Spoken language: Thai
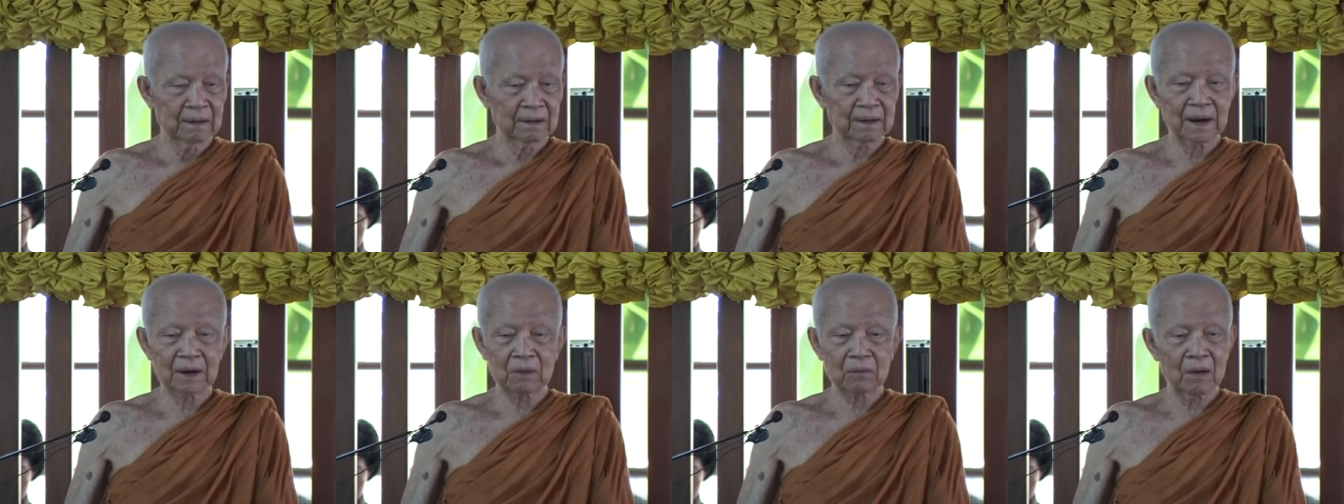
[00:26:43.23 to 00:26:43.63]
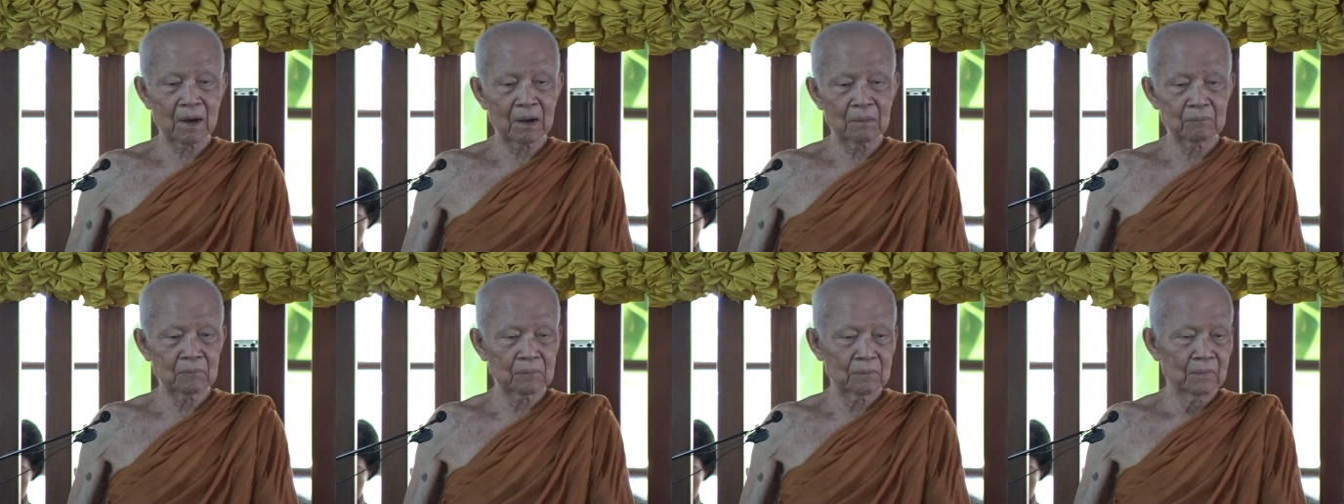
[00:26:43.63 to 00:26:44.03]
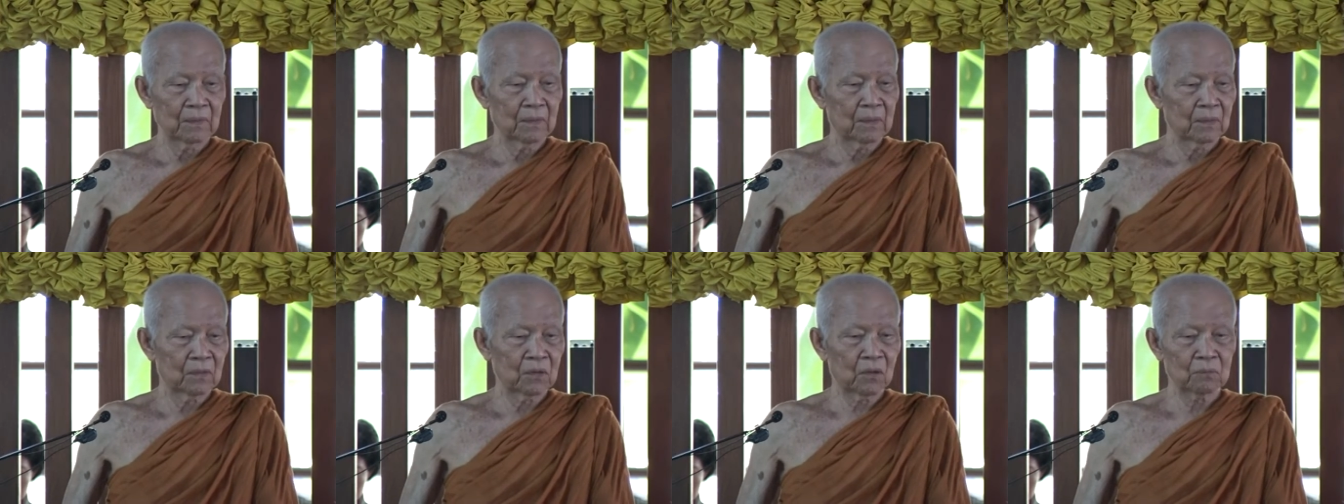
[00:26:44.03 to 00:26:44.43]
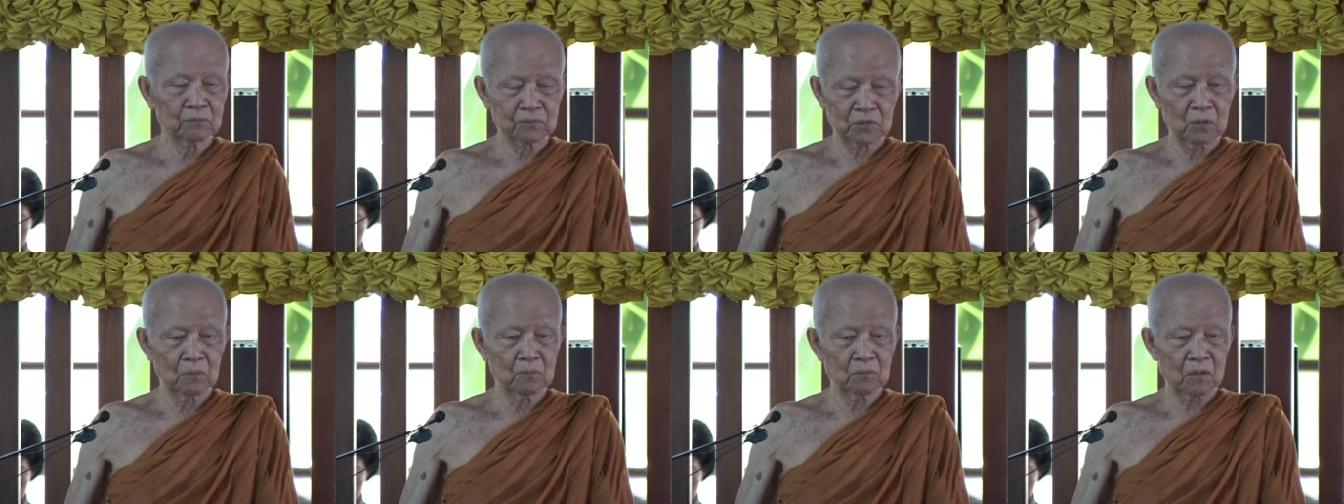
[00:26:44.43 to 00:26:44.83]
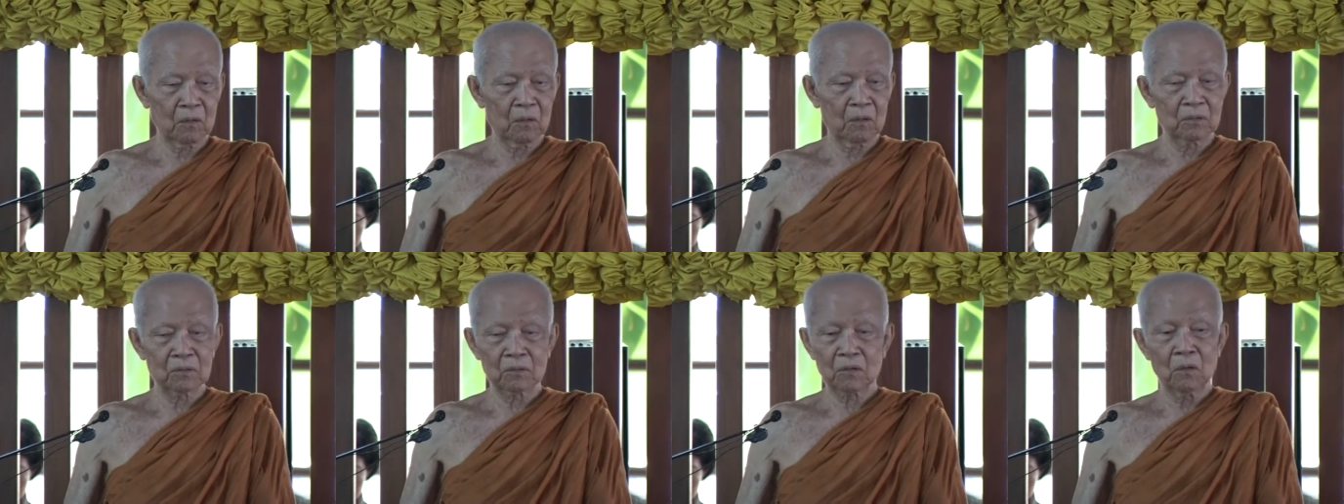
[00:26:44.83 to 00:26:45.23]
ในความล่มจมข
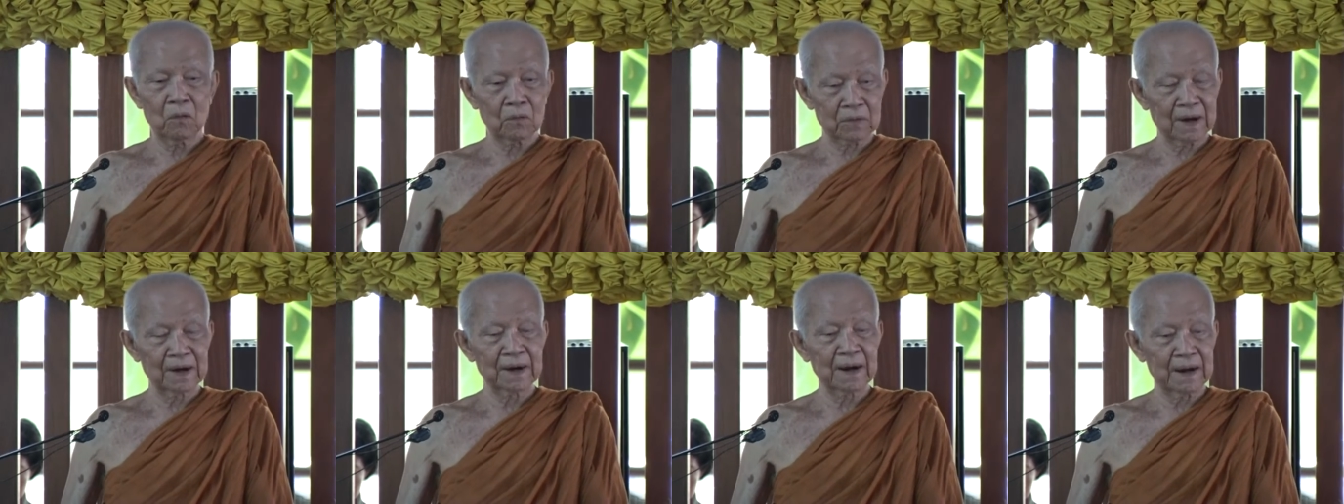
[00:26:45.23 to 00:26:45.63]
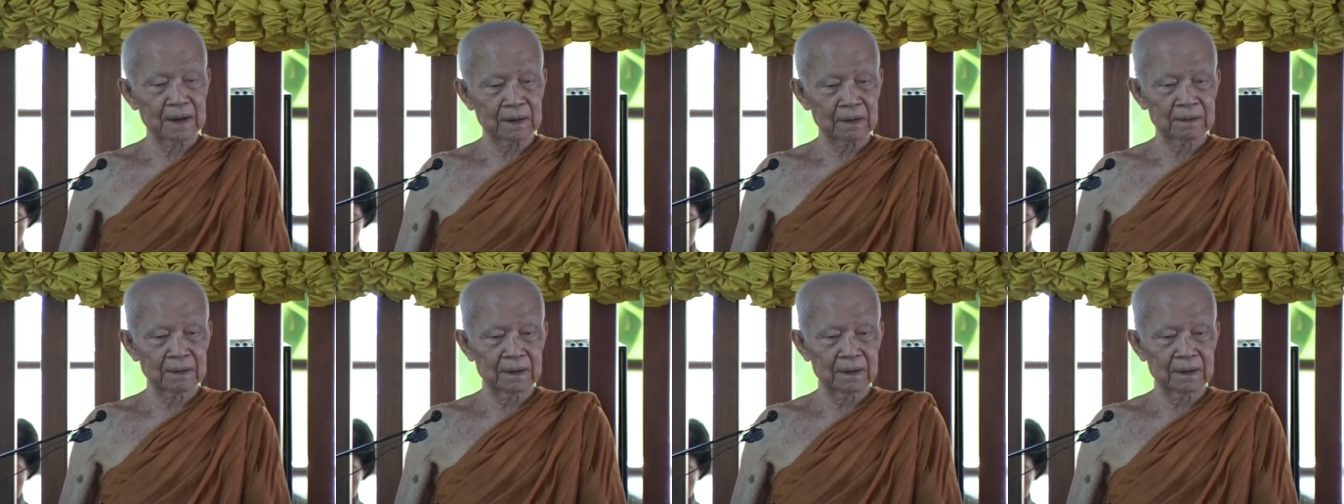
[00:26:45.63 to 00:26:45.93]
องโลกระเดง